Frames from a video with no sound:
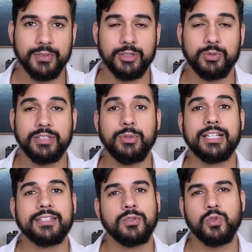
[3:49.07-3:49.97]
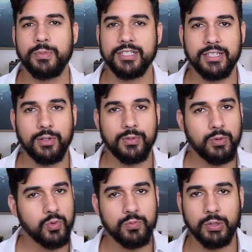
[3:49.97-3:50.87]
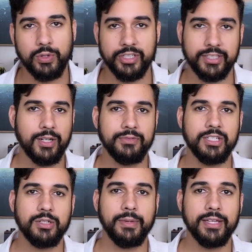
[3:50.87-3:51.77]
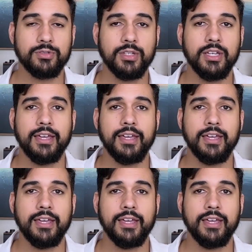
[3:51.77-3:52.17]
eu não tenho relação comercial alguma com a Genial Investimentos,